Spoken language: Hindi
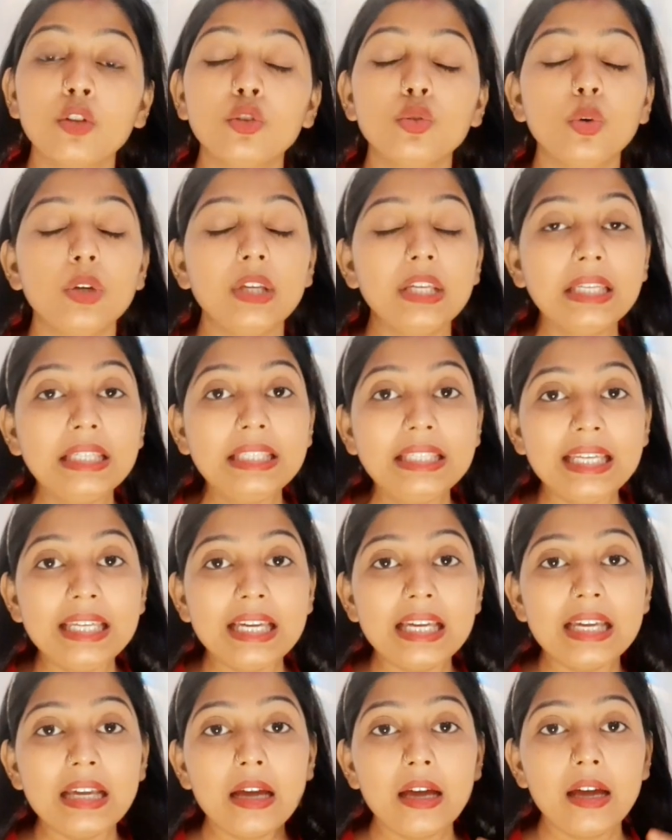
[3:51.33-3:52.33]
तो
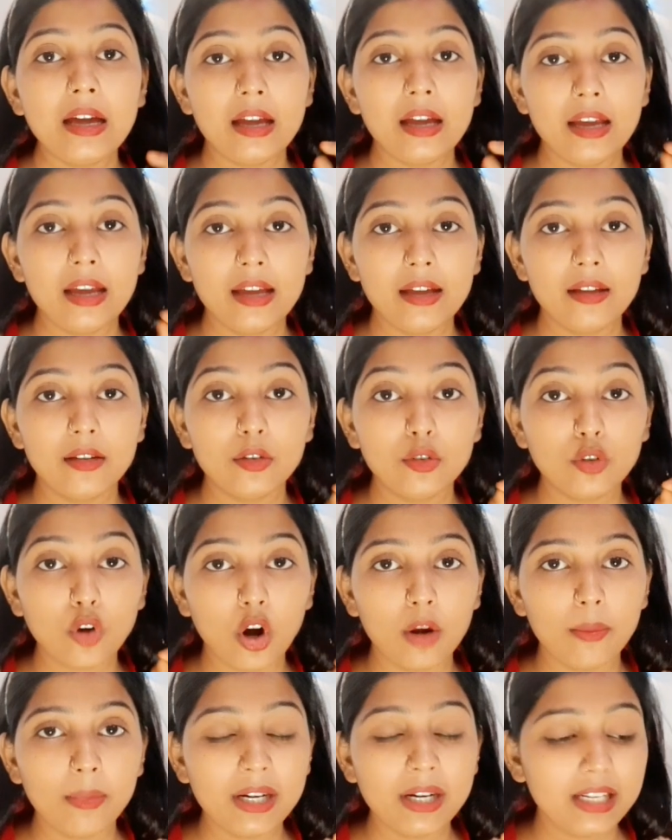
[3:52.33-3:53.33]
ये
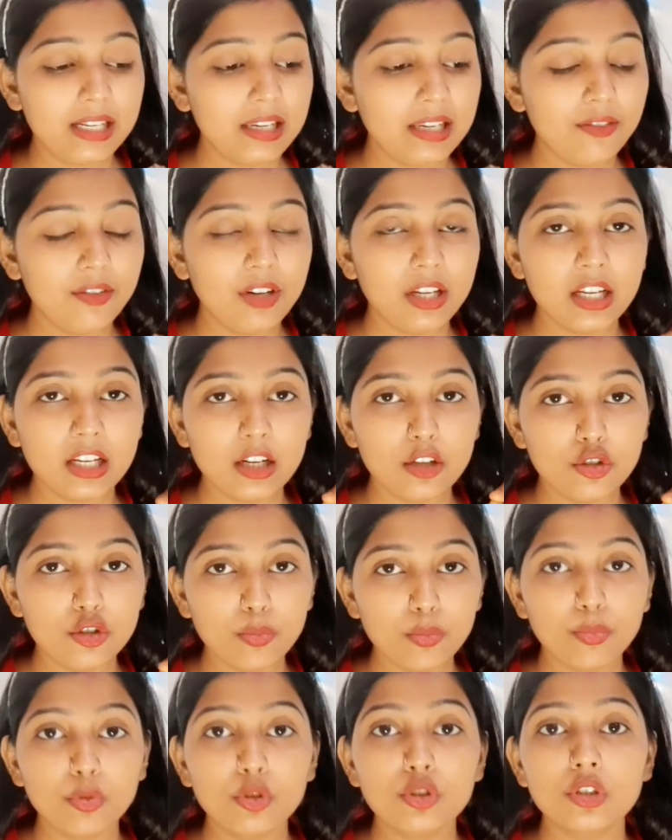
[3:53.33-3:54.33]
नॉर्मल डिलीवरी के लिए जो
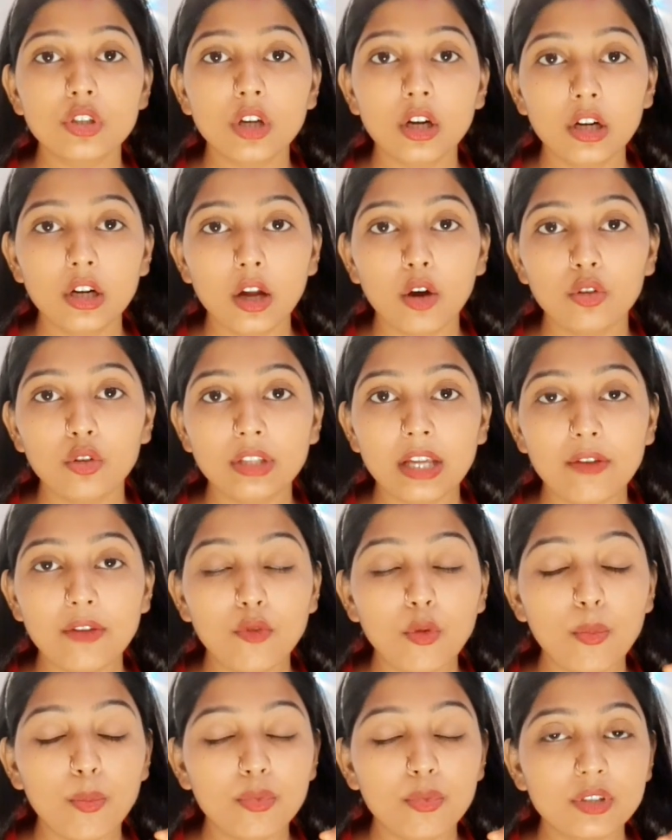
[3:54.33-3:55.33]
पुश करना होता है
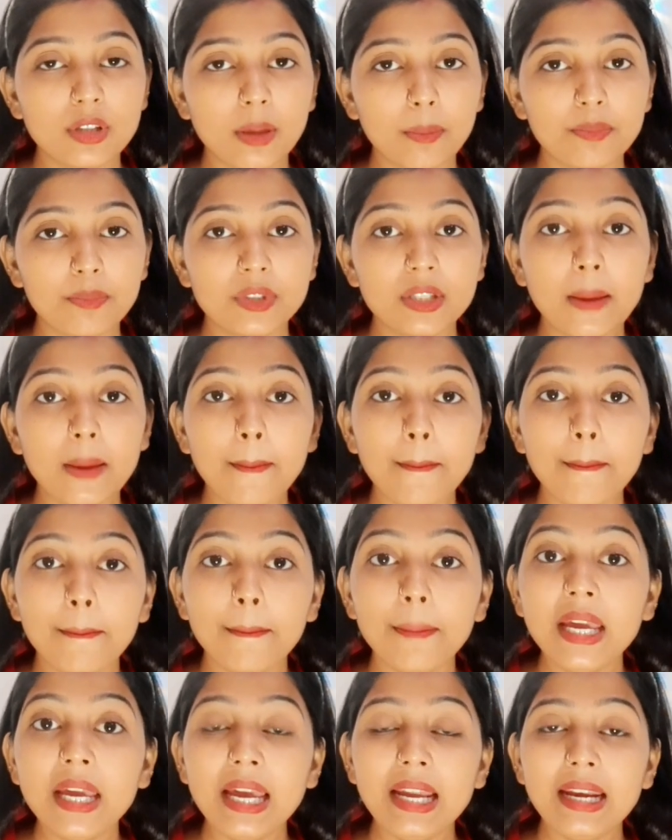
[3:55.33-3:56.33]
वो सबसे
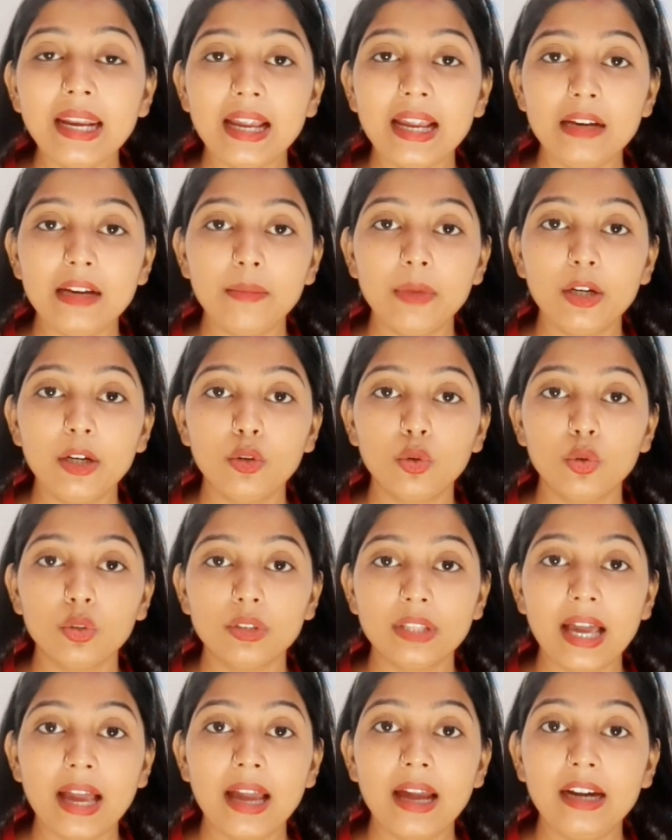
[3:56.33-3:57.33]
मेन एलिमेंट
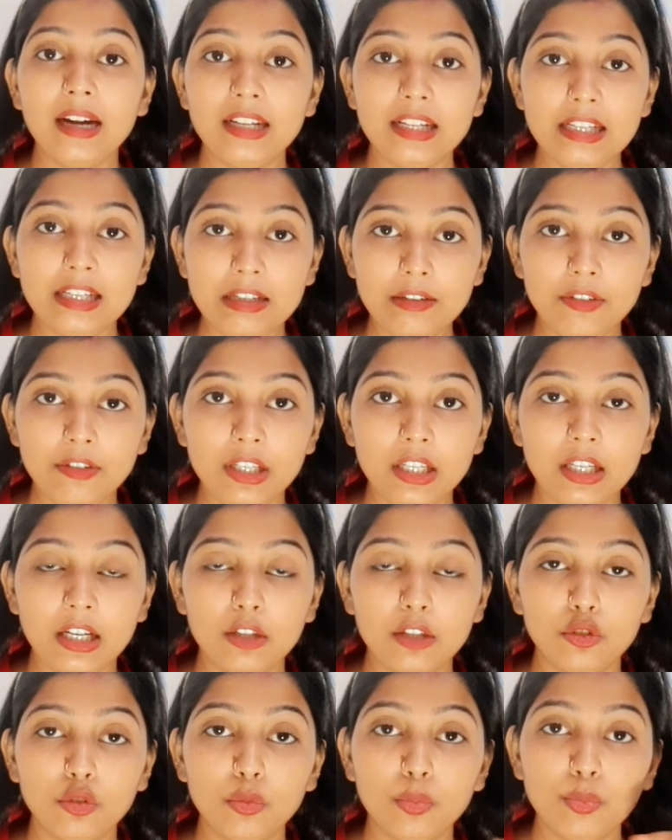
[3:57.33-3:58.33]
होता है डिलीवरी
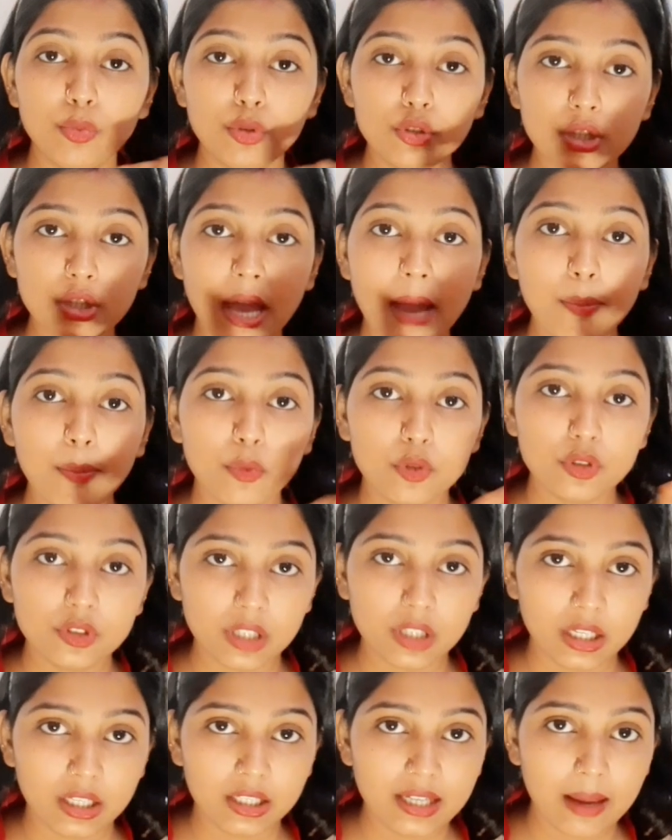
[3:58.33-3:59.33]
का तो पुश आपको
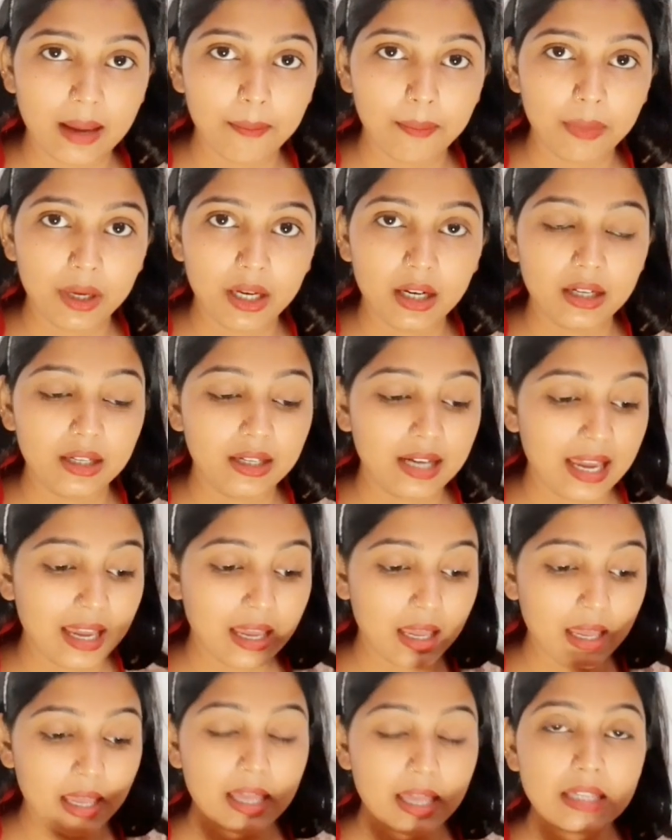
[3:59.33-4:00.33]
सही टाइम पे करना
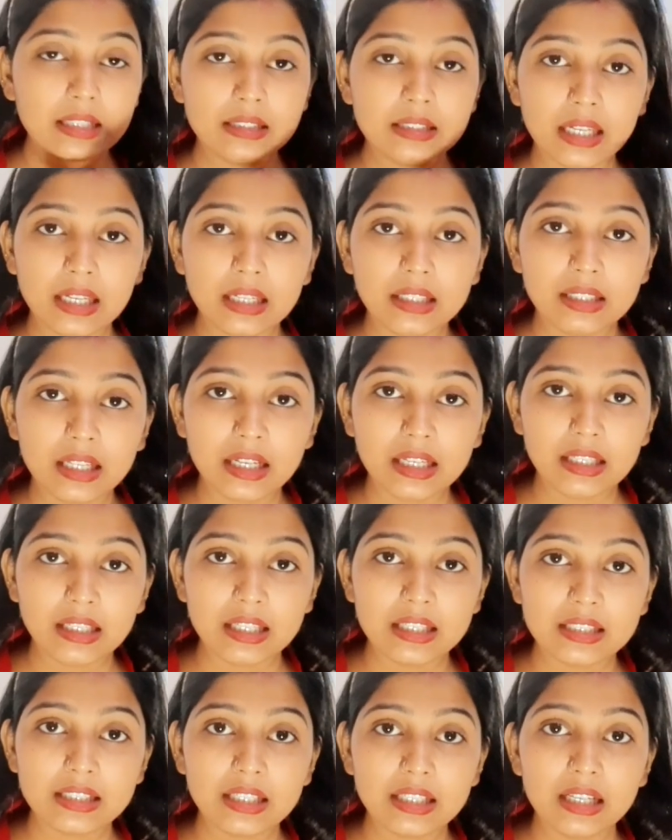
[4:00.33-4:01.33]
है सही
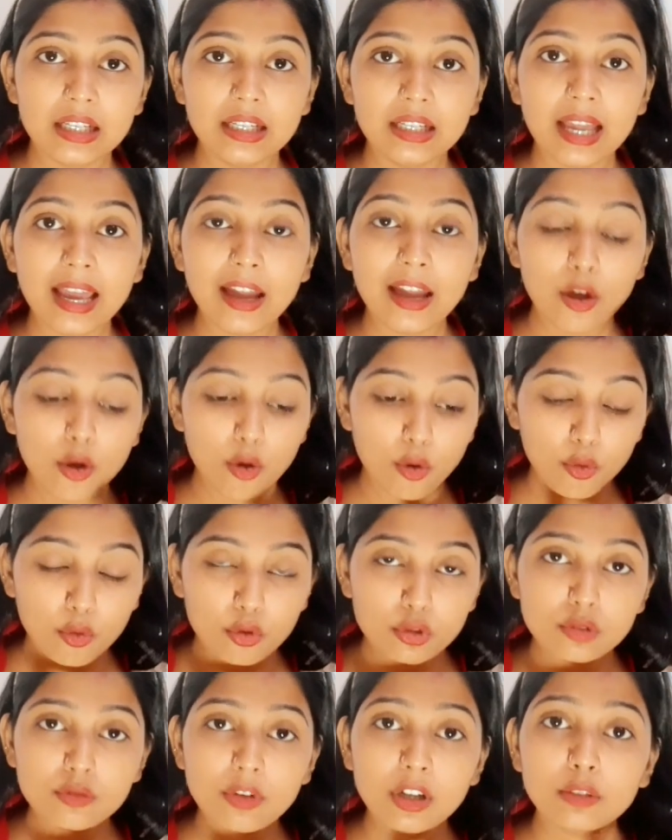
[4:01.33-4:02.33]
तरीके से करना है
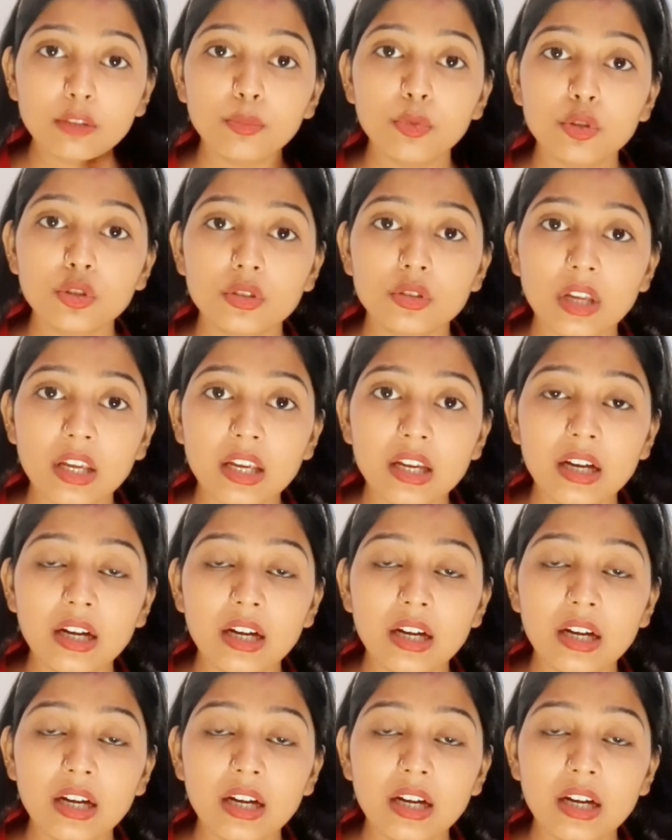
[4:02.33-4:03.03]
उस वक्त पुश नहीं